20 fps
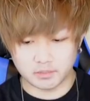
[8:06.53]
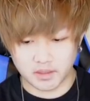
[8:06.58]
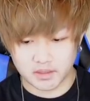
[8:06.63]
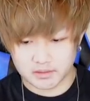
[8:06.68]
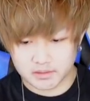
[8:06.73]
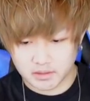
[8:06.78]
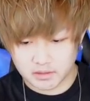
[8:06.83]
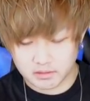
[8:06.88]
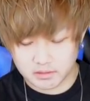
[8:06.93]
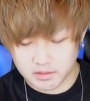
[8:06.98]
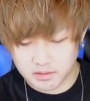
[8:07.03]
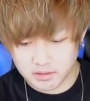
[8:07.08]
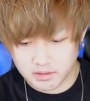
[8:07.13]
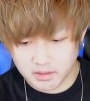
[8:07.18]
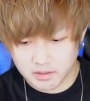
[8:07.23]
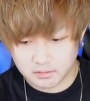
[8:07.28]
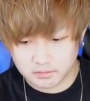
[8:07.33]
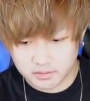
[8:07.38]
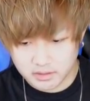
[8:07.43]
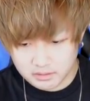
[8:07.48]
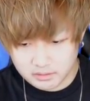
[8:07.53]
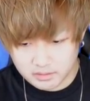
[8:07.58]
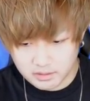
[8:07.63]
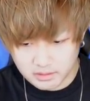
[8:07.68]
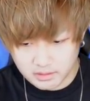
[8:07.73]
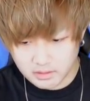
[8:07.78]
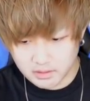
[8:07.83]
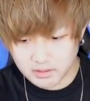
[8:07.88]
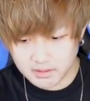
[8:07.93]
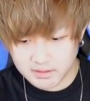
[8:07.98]
バイタルキラーの殴
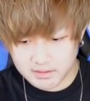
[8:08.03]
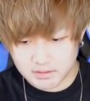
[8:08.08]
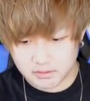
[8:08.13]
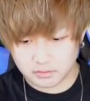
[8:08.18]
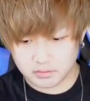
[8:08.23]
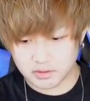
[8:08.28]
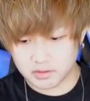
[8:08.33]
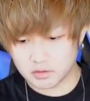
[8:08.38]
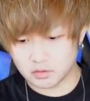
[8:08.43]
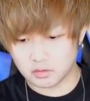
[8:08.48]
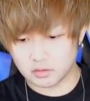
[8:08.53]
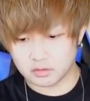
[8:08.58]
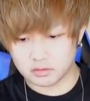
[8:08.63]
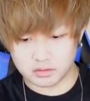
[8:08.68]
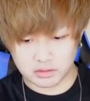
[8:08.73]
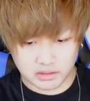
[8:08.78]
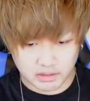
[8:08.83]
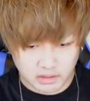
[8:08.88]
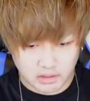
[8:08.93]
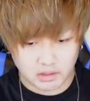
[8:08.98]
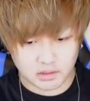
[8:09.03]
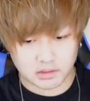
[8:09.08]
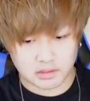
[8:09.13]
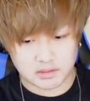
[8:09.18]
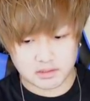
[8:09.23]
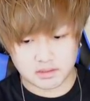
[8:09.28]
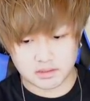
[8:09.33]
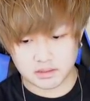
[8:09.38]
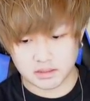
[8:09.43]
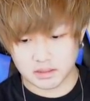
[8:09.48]
りが非常に強力なキャラで
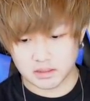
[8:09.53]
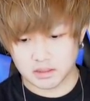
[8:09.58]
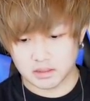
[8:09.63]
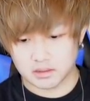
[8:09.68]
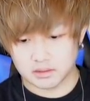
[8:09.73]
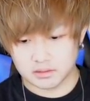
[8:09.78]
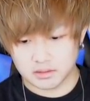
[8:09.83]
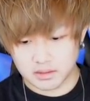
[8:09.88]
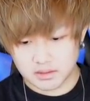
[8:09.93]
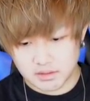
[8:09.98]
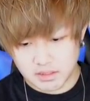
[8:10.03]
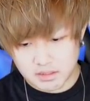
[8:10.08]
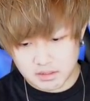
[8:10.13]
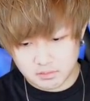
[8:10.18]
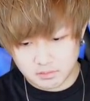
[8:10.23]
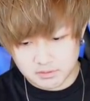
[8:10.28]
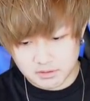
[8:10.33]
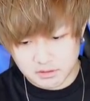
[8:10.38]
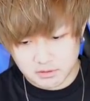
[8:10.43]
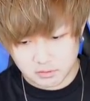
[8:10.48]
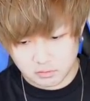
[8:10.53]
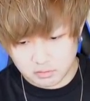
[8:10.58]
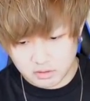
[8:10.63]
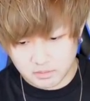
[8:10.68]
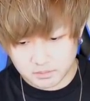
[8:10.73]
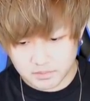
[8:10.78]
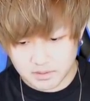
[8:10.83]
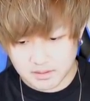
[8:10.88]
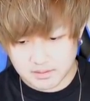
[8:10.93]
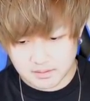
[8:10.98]
す。で、エスエス も自強
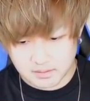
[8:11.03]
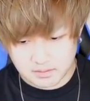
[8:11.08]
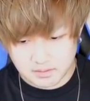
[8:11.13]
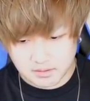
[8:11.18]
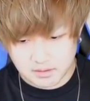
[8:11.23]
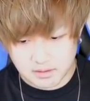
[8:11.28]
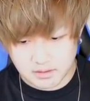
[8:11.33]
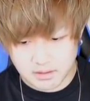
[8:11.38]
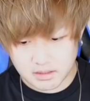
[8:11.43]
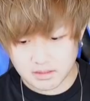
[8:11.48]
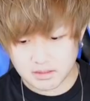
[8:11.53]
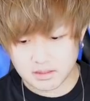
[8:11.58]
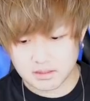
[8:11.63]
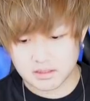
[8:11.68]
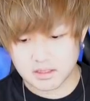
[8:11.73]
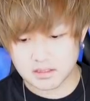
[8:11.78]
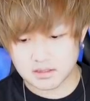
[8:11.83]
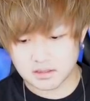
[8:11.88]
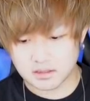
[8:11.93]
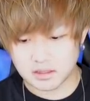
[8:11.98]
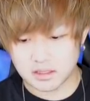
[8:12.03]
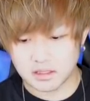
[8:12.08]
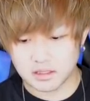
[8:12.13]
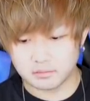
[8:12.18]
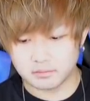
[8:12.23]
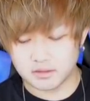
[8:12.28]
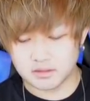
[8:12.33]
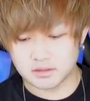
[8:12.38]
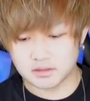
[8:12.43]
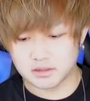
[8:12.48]
化プラス追撃 エスエス があ
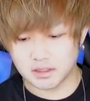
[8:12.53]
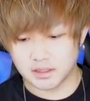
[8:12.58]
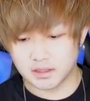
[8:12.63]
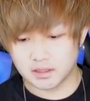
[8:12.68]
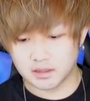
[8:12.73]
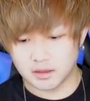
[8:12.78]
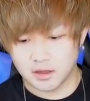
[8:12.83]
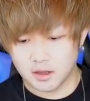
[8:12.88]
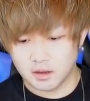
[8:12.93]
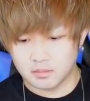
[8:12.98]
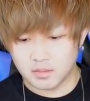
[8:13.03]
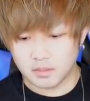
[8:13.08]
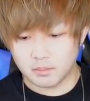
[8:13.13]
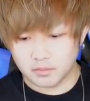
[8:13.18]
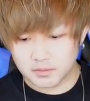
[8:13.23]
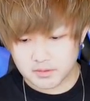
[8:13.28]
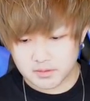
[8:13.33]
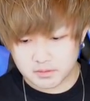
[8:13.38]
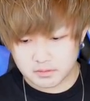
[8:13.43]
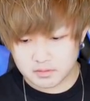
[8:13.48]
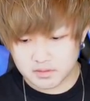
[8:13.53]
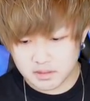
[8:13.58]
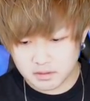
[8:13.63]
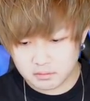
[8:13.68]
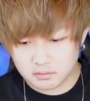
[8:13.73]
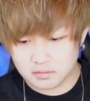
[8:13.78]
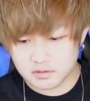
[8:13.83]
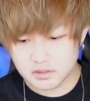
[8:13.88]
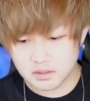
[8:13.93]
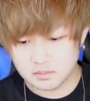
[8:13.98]
りまして、まあ、ボスと雑
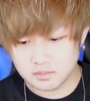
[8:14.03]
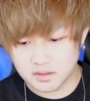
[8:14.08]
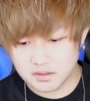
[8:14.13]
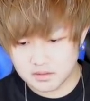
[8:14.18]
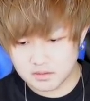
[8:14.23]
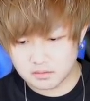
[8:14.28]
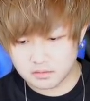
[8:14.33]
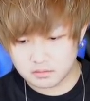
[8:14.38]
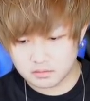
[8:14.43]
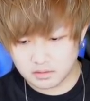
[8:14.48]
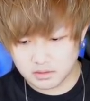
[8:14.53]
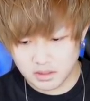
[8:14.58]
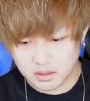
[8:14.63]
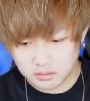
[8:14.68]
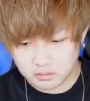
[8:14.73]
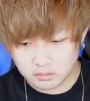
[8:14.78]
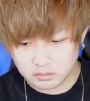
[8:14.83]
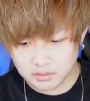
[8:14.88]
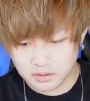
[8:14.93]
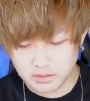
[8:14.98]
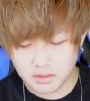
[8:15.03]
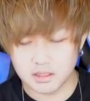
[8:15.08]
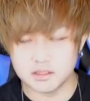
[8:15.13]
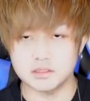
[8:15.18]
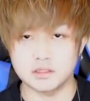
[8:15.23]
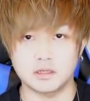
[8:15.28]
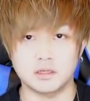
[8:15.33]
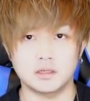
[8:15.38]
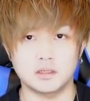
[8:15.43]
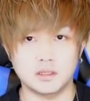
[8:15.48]
魚の殲滅力は結構高いん
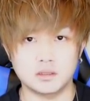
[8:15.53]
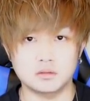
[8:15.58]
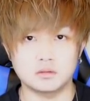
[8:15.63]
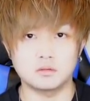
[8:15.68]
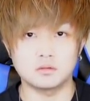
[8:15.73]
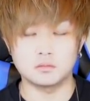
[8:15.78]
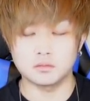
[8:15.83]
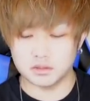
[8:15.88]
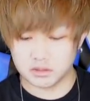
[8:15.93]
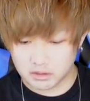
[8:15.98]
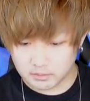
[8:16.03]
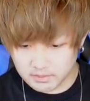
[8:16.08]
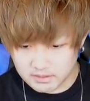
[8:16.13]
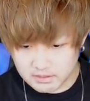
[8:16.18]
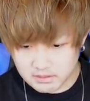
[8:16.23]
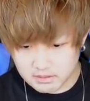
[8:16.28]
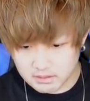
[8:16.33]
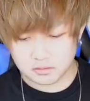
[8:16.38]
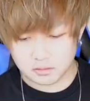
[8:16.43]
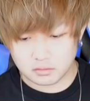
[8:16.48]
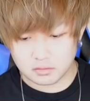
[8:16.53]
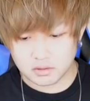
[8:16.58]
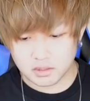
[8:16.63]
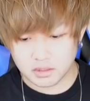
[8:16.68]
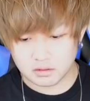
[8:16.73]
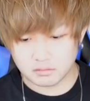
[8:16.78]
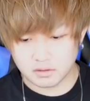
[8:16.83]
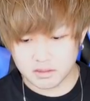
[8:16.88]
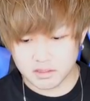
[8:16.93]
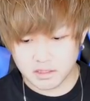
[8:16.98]
じゃないかなと思ってます。特
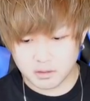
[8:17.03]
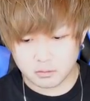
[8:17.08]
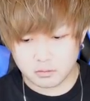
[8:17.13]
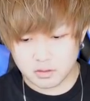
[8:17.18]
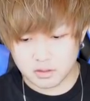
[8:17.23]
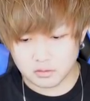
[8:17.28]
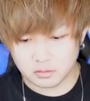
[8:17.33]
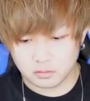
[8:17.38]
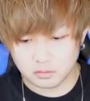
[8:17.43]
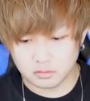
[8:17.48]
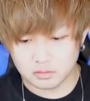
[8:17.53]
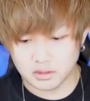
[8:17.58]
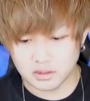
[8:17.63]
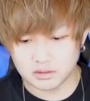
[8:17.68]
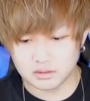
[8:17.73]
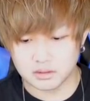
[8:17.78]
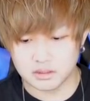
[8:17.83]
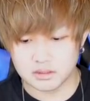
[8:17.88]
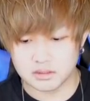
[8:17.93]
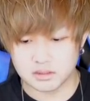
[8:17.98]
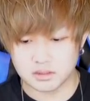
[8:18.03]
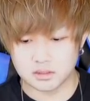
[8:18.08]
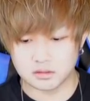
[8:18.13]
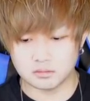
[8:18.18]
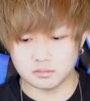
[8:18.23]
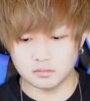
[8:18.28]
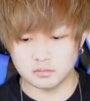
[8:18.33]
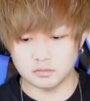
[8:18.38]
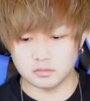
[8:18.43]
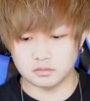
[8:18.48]
に割合攻撃の方なんですけ
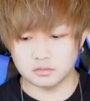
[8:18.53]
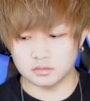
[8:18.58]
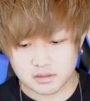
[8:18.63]
ども、